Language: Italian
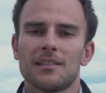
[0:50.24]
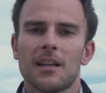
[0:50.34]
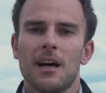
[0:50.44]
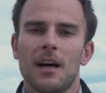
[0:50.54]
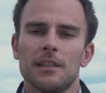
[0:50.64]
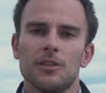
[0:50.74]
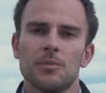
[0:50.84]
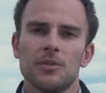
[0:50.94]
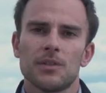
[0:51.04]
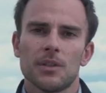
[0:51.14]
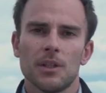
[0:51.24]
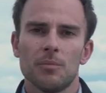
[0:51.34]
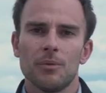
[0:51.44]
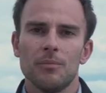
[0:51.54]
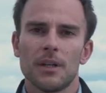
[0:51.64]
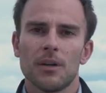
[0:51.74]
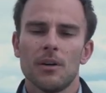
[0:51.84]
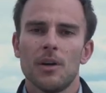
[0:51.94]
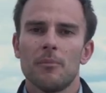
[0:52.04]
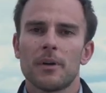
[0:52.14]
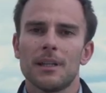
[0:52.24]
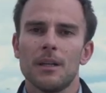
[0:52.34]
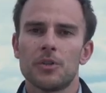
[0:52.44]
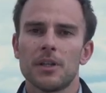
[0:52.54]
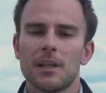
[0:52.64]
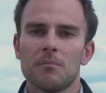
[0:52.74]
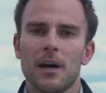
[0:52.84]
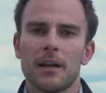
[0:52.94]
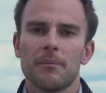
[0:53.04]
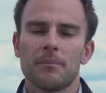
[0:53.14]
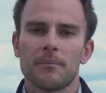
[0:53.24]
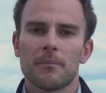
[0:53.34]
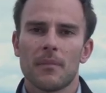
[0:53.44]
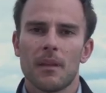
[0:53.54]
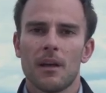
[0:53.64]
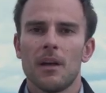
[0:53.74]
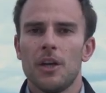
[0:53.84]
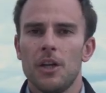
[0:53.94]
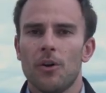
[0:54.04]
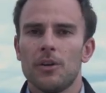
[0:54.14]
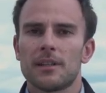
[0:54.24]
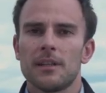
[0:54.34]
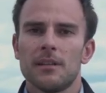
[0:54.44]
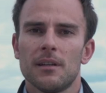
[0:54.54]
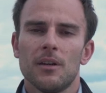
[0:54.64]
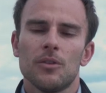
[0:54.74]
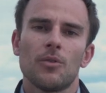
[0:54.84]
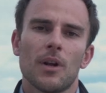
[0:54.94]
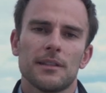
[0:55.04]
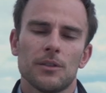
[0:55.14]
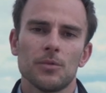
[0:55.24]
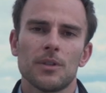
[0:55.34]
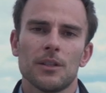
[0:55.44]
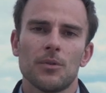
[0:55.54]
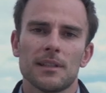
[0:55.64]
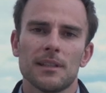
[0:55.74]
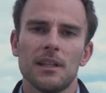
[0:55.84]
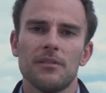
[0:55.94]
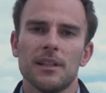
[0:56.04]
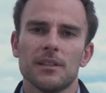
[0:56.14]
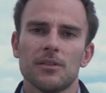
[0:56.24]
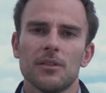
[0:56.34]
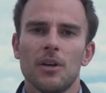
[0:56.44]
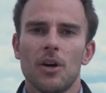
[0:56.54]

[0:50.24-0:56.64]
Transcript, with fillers: sarà a disposizione del pubblico per delle uscite in mare. Inoltre, durante tutta la durata dell'evento,